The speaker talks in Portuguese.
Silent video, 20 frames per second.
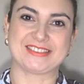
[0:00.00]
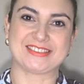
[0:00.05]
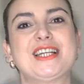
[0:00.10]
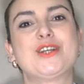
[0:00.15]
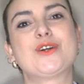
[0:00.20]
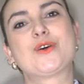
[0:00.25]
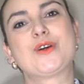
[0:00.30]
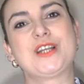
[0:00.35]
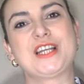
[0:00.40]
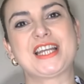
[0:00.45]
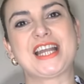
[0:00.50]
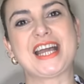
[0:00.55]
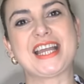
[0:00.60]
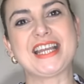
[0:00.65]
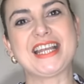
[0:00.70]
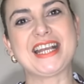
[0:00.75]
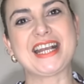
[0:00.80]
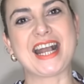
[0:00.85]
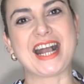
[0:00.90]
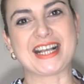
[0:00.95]
E o
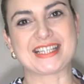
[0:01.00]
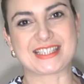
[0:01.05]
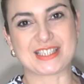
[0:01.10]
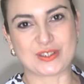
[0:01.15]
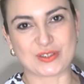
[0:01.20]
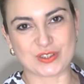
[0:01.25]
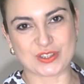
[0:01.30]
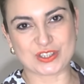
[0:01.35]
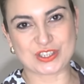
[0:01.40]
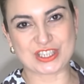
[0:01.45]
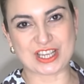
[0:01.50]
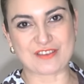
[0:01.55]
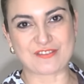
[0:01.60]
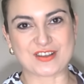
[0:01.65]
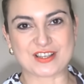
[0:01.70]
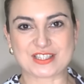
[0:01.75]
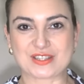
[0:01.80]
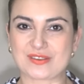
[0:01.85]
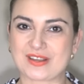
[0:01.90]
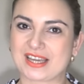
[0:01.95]
Culinário em Casa hoje quer
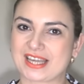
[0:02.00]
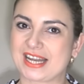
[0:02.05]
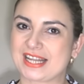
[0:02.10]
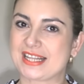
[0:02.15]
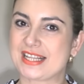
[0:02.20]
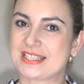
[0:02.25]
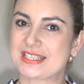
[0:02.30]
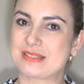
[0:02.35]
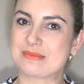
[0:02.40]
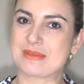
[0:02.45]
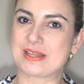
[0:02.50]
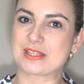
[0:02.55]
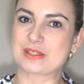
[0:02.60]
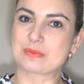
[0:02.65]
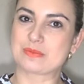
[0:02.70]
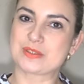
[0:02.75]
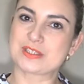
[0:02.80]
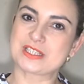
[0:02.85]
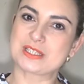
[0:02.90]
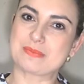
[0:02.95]
fazer um agradecimento
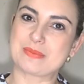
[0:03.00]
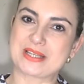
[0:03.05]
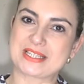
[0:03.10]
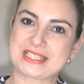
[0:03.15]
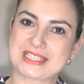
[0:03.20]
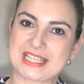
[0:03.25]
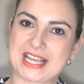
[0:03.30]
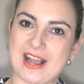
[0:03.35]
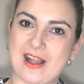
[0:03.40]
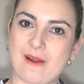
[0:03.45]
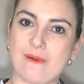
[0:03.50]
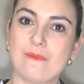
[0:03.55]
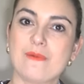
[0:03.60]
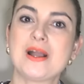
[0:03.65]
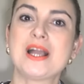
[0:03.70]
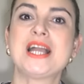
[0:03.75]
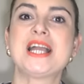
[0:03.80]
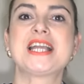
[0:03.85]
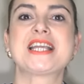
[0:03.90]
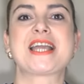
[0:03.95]
muito
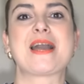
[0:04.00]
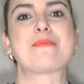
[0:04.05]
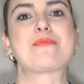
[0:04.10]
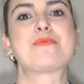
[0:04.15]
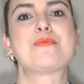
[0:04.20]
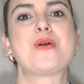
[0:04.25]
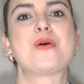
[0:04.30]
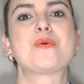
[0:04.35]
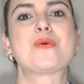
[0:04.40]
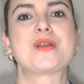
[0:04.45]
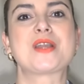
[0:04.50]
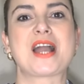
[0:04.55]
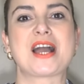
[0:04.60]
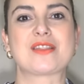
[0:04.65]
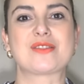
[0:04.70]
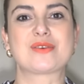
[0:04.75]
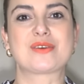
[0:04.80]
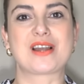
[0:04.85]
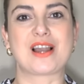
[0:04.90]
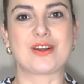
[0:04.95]
especial, que é para o meu
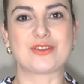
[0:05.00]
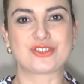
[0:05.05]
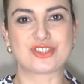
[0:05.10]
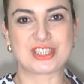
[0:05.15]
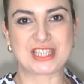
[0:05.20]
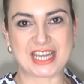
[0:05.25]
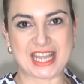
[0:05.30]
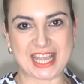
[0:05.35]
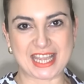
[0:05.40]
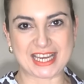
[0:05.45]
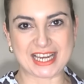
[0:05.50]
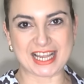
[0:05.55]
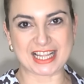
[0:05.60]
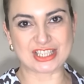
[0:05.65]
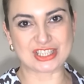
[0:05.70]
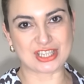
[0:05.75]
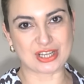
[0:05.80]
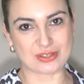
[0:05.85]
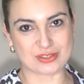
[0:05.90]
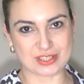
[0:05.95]
cunhado Claudinei, lá
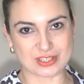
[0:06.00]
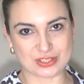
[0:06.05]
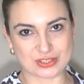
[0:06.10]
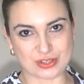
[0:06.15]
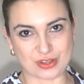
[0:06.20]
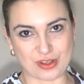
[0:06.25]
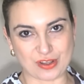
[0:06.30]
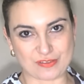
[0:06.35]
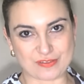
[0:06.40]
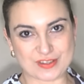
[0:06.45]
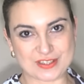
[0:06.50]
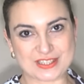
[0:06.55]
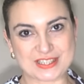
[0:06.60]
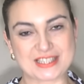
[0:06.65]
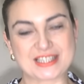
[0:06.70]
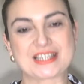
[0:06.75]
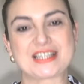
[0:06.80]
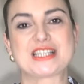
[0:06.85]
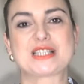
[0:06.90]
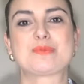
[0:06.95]
de Caldas
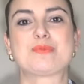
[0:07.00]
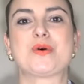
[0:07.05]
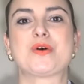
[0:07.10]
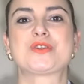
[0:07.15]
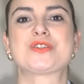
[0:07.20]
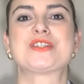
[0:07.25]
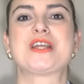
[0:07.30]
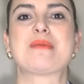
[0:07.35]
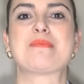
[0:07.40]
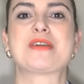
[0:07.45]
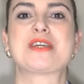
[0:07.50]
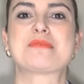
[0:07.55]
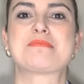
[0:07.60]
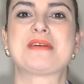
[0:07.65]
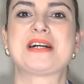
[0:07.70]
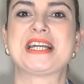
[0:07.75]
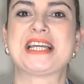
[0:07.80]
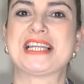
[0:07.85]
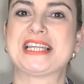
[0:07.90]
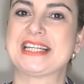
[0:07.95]
Novas, esposo da minha
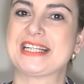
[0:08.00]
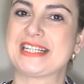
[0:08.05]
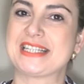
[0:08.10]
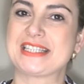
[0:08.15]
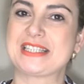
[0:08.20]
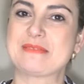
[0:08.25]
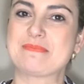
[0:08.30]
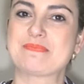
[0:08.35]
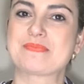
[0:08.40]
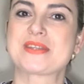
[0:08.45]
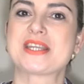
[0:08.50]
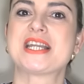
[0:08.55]
irmã Elaine.